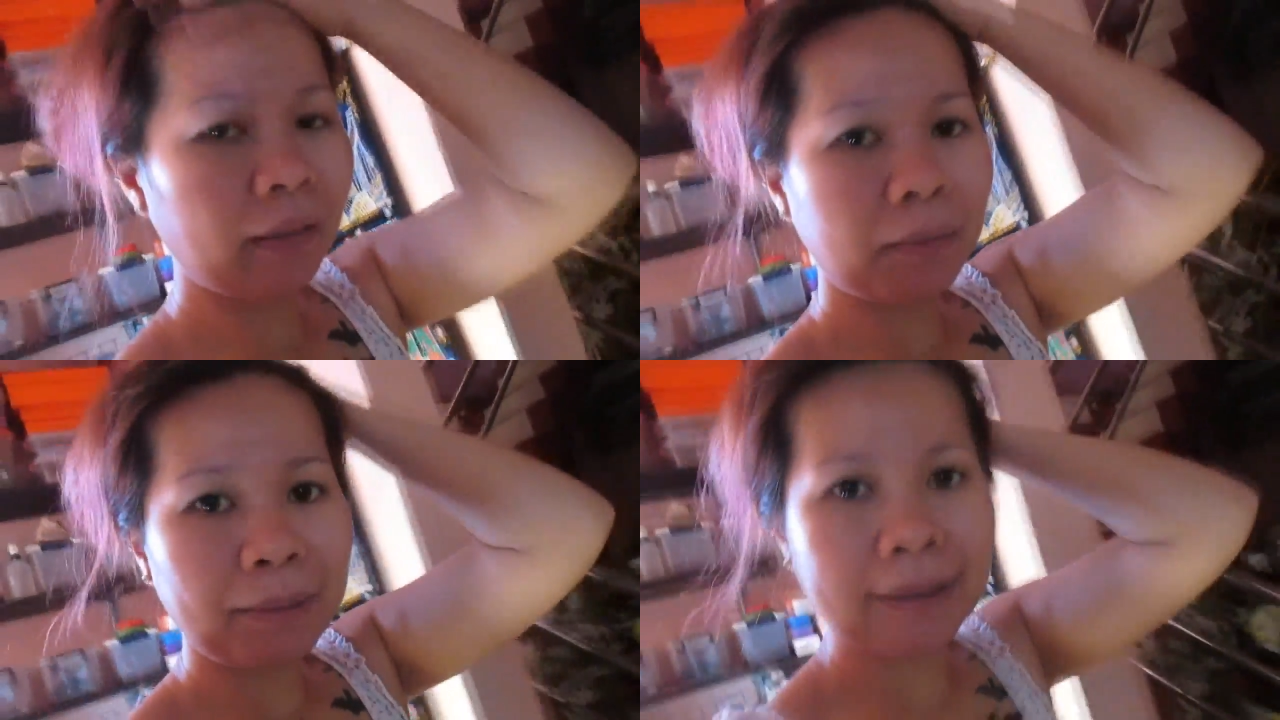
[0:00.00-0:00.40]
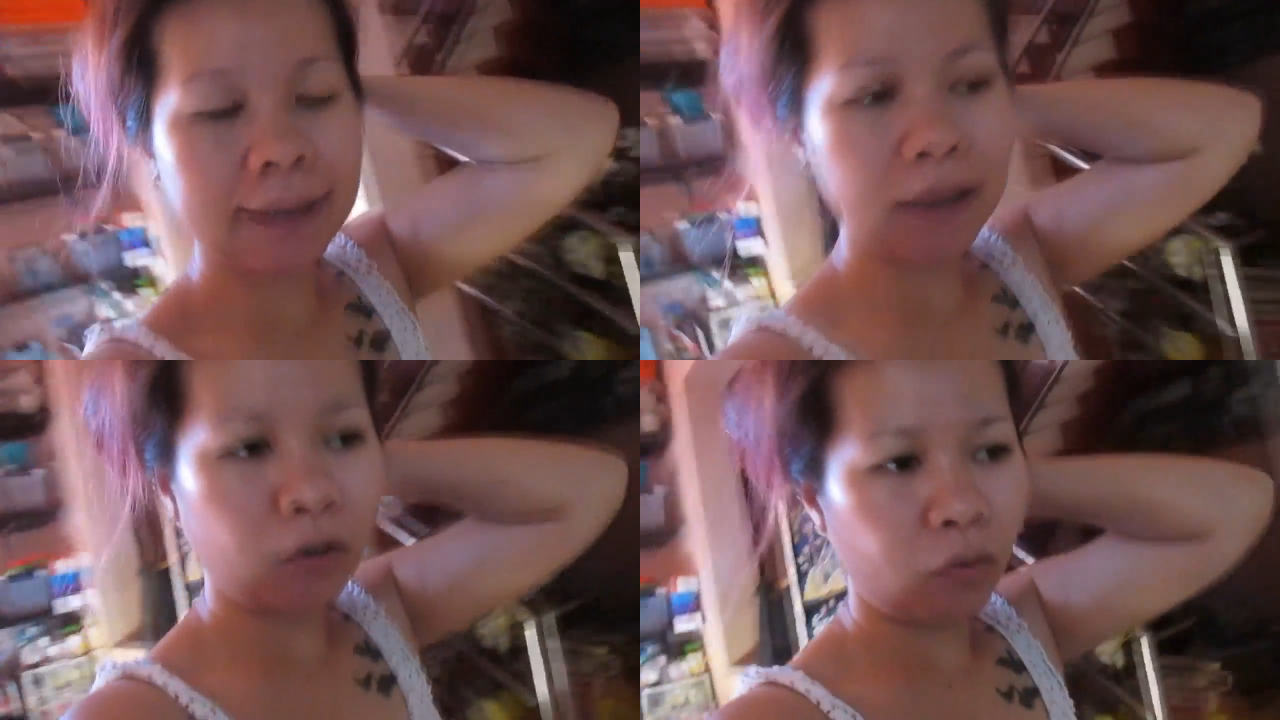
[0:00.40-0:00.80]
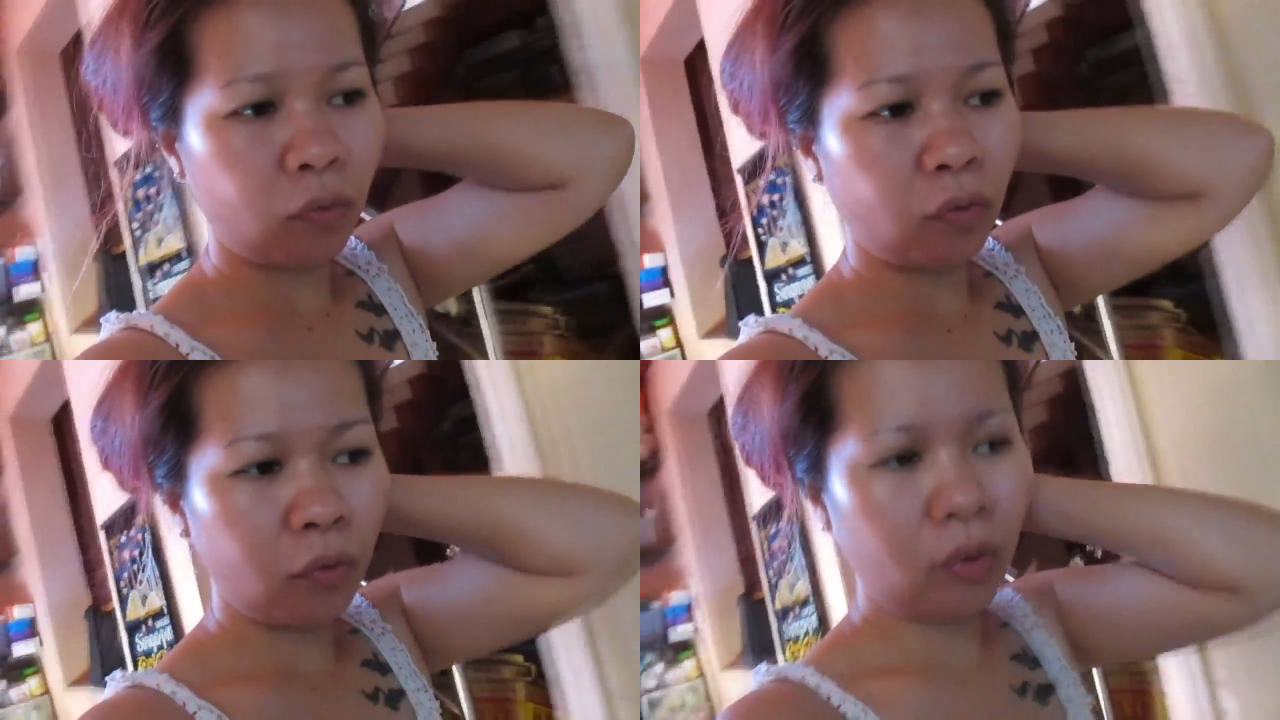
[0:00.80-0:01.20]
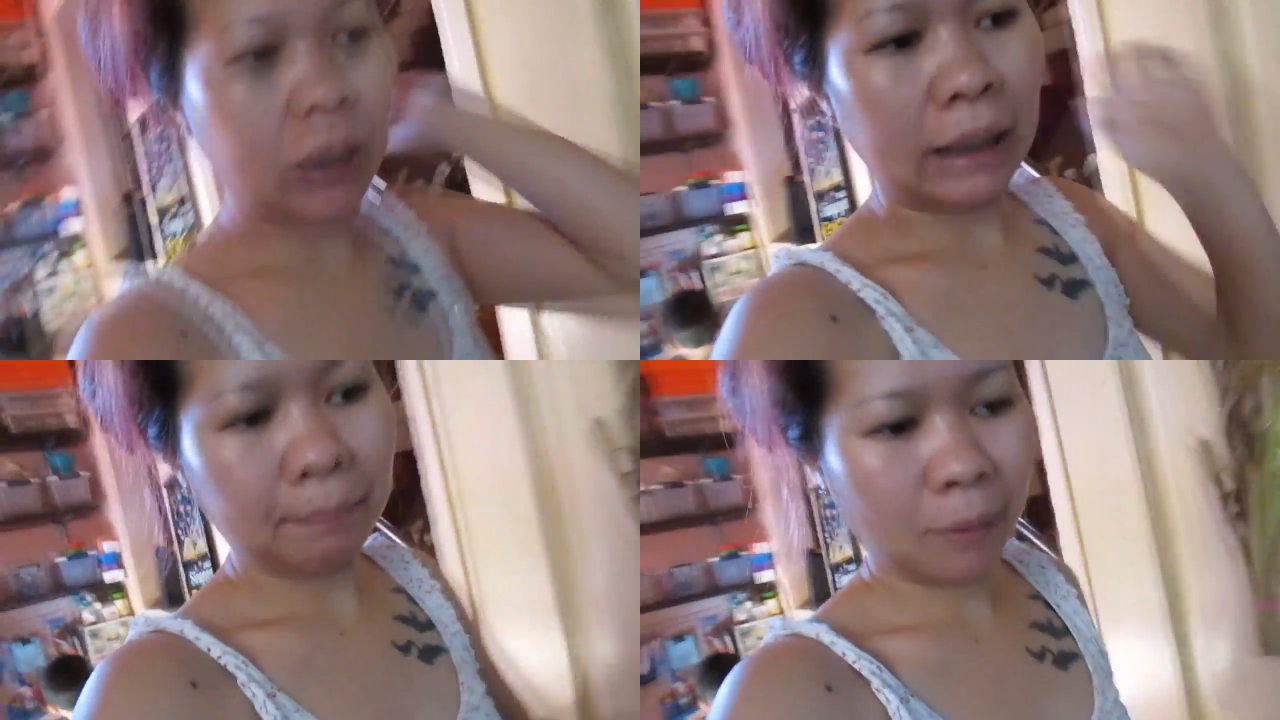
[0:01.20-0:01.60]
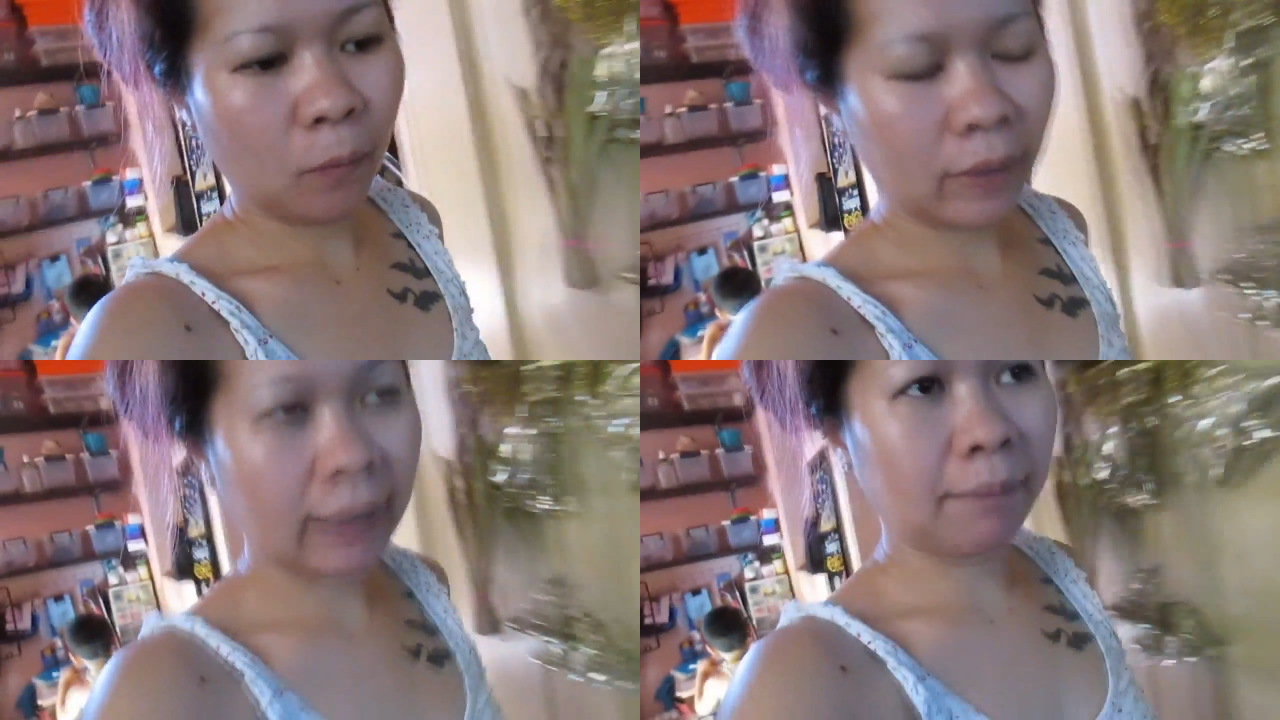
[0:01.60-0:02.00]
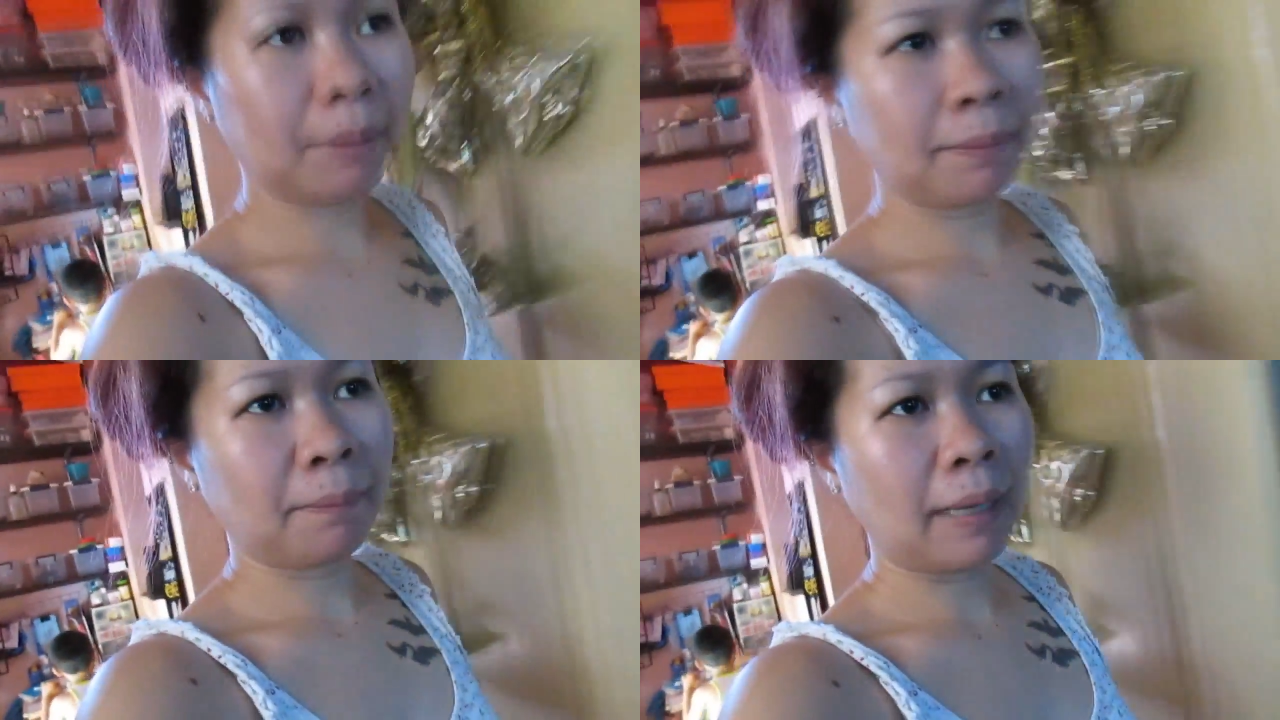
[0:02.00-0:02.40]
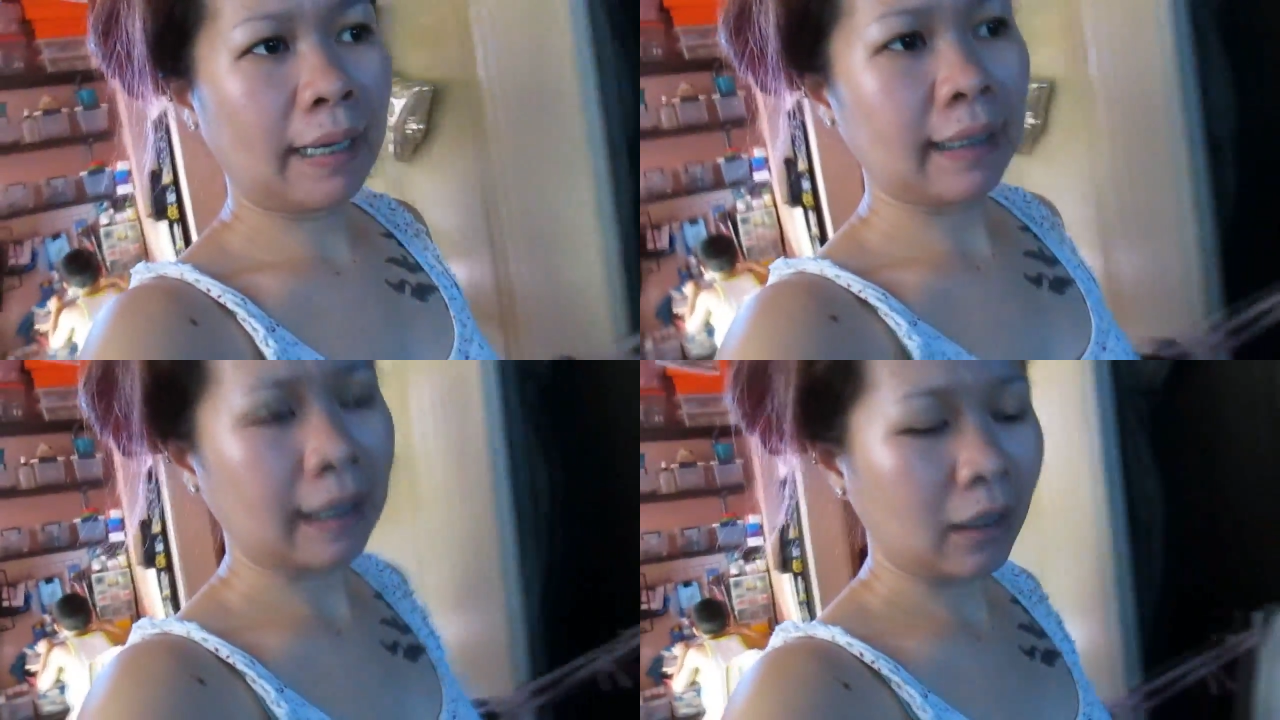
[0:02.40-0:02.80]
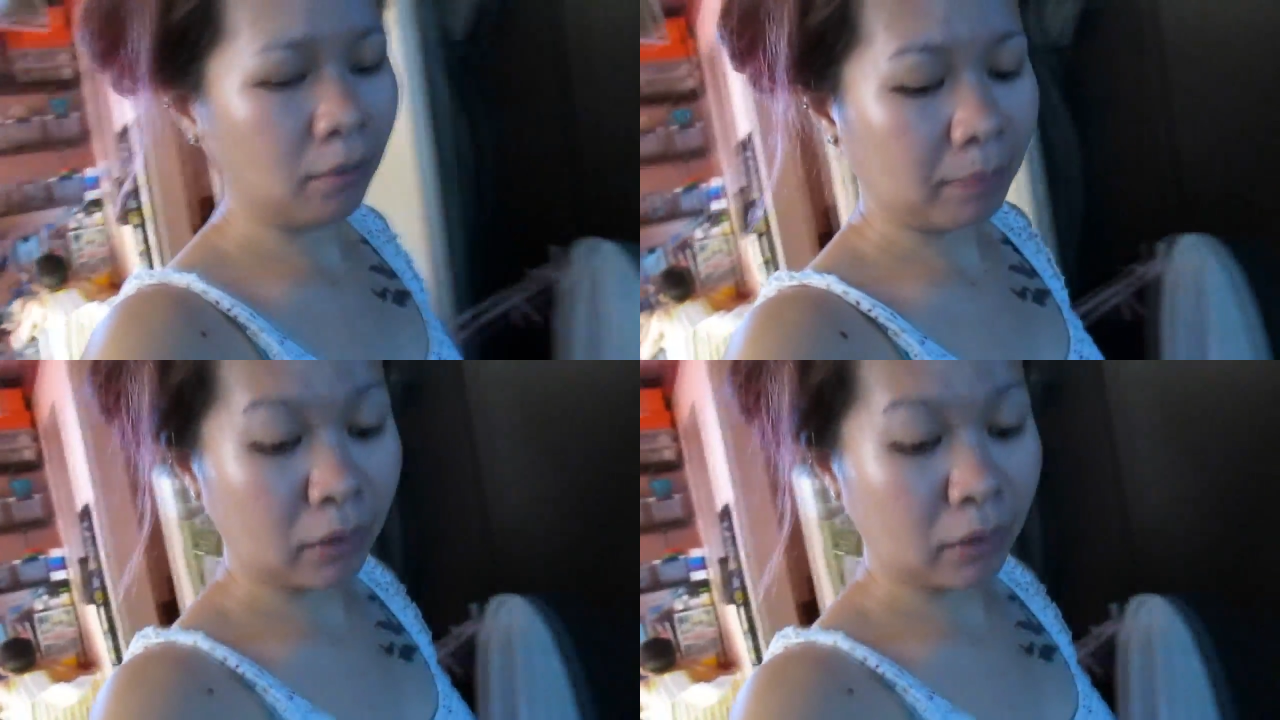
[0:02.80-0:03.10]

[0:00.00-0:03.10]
napansin ko. Pauwi kami galing ano,